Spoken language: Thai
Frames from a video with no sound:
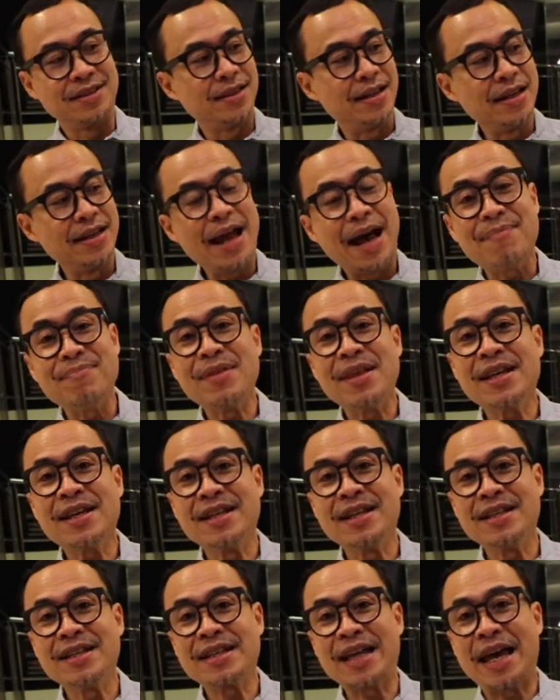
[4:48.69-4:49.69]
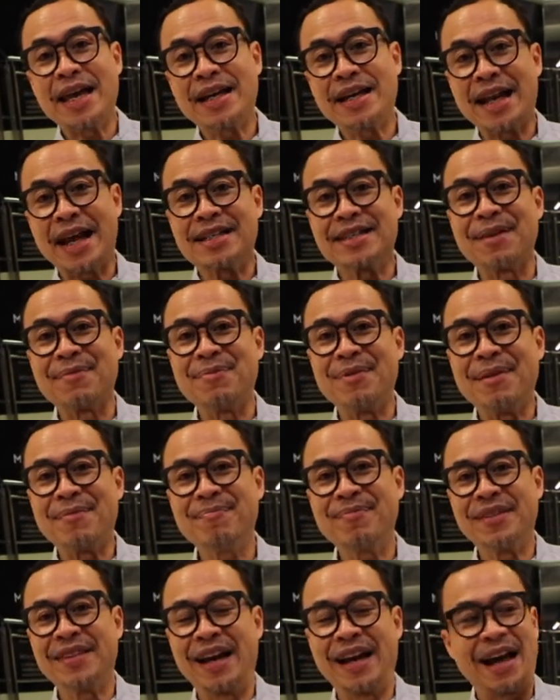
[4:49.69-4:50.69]
สีดำนี่คือไซส์ขนาดสิบลิต
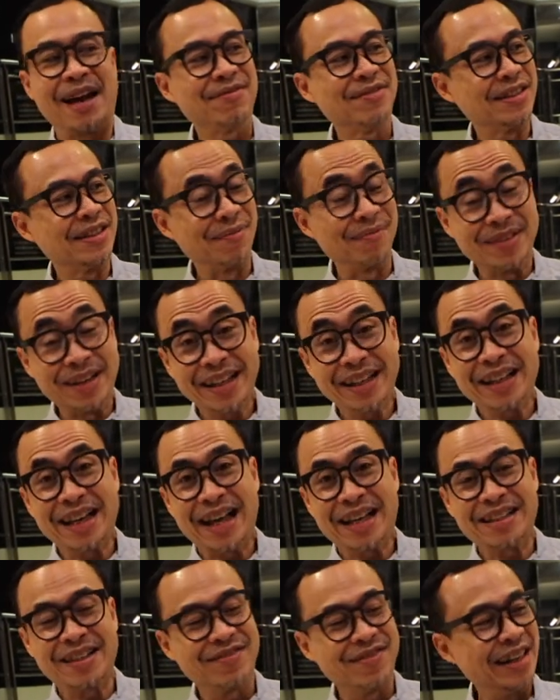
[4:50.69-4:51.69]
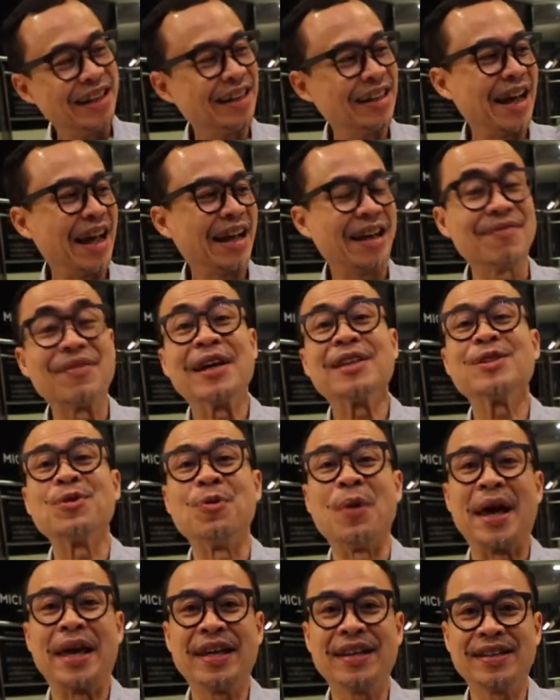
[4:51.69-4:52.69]
รนะครับสิบลิตรนะสิบลิตรนะกำลังส
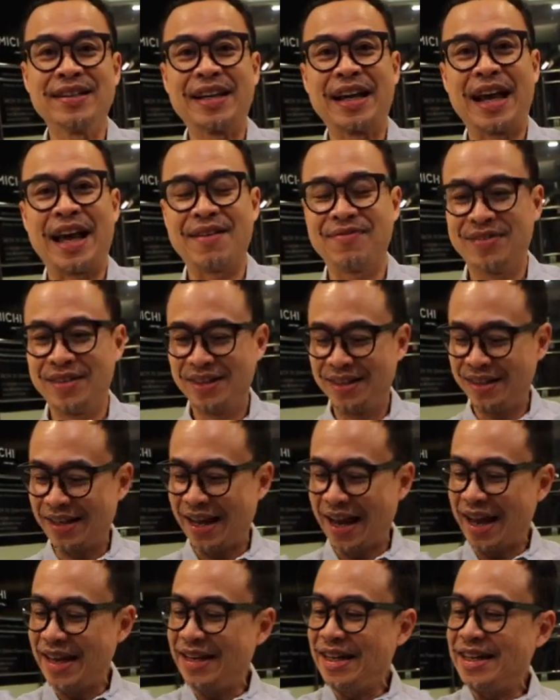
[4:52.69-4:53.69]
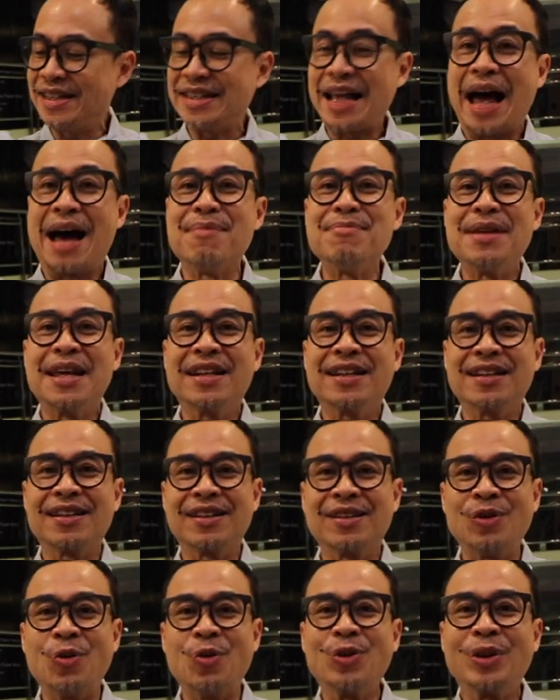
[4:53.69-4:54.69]
วยนะครับไอ้นี่สามลิตร
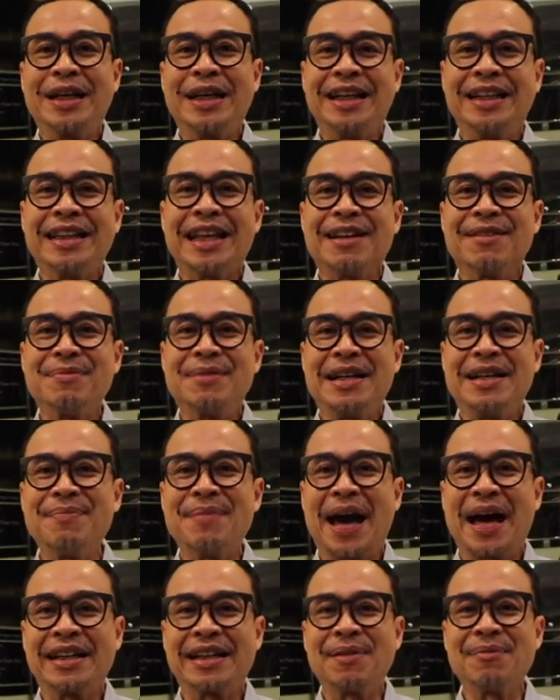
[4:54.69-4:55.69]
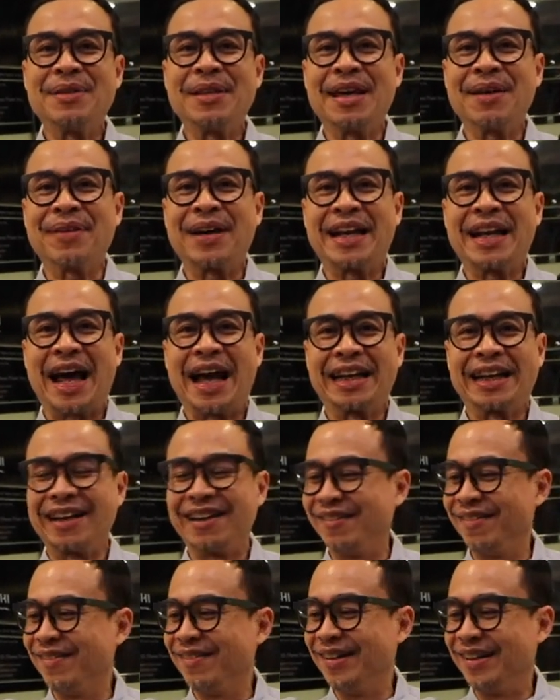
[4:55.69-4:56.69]
ลุงถือติดมือมาเทียบเทียบขนาดกัน
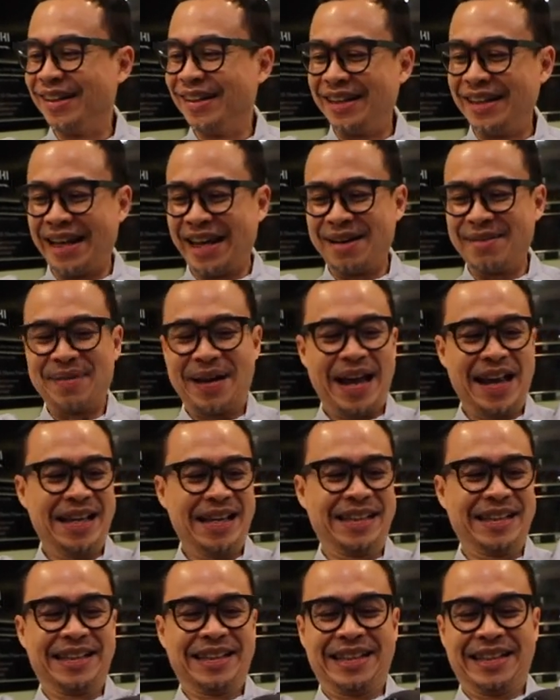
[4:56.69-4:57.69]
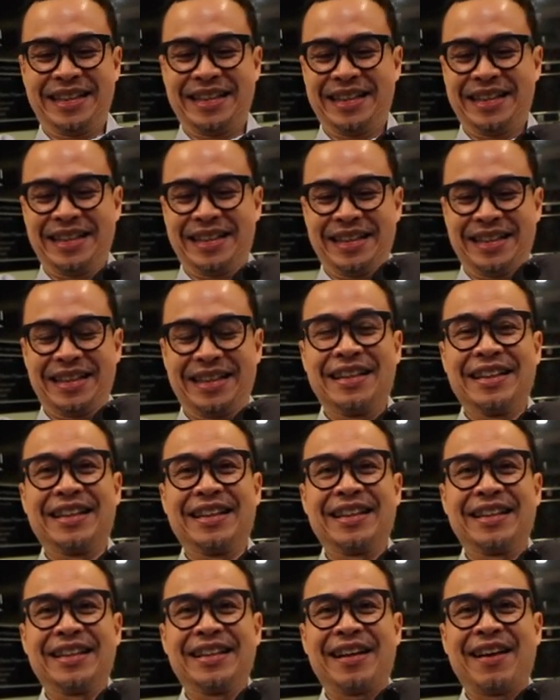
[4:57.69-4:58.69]
ดูเห็นไหม
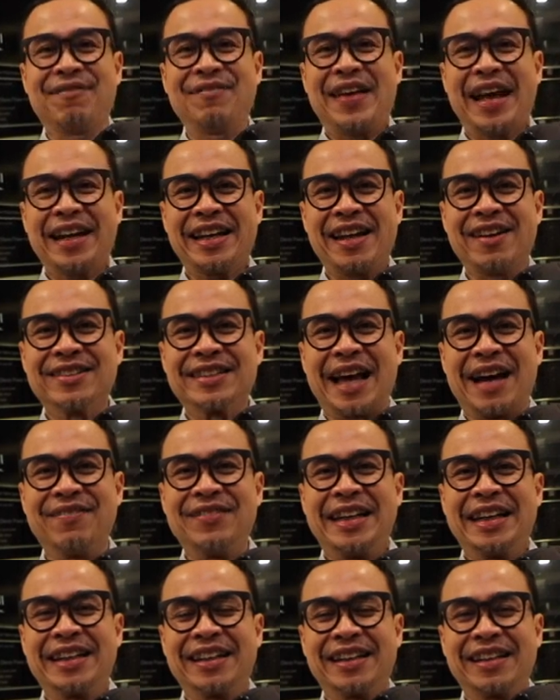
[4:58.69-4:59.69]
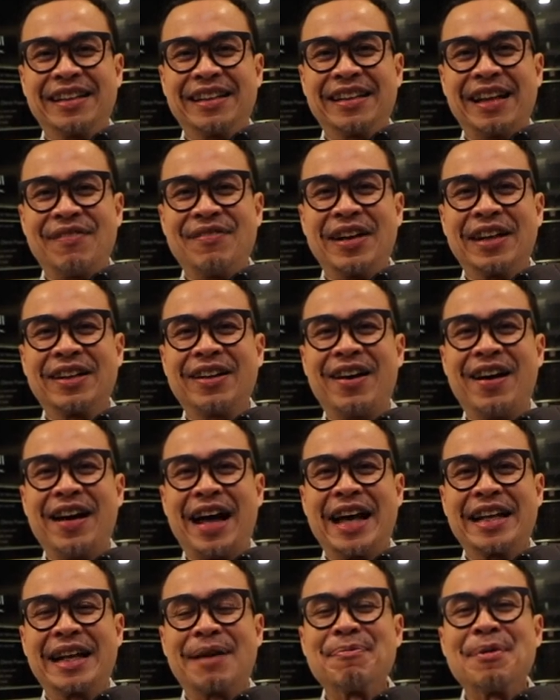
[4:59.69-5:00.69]
กับเพียงเดียวสามลิตรแต่มันก็
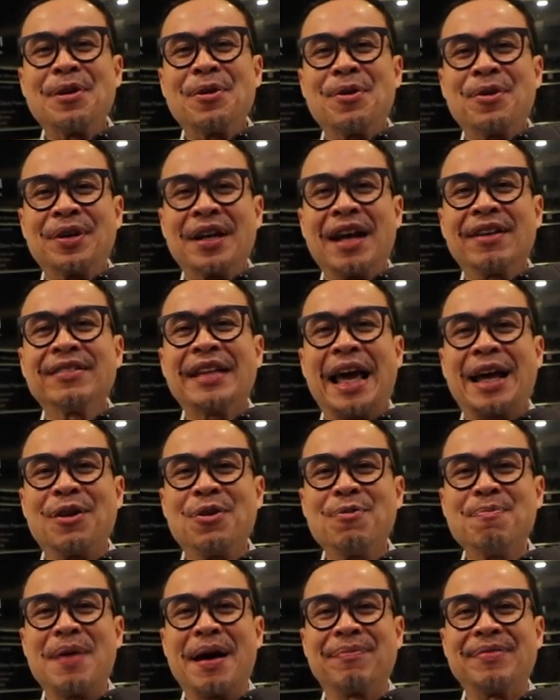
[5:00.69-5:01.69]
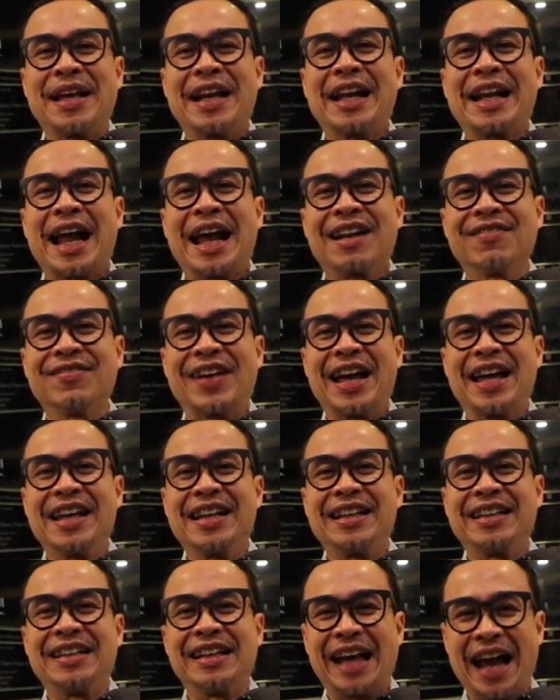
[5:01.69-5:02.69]
อรรถประโยชน์แล้วแต่รูปแบบแต่ละท่านไป
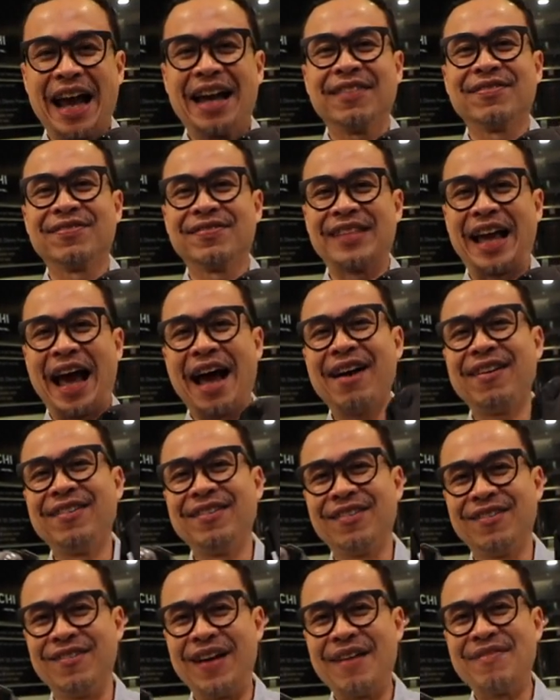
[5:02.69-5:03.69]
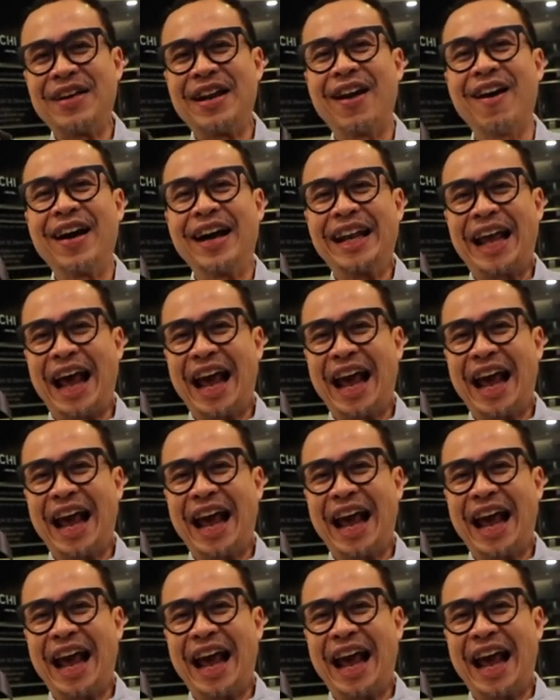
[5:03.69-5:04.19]
นะอ่ะไว้มาลองกัน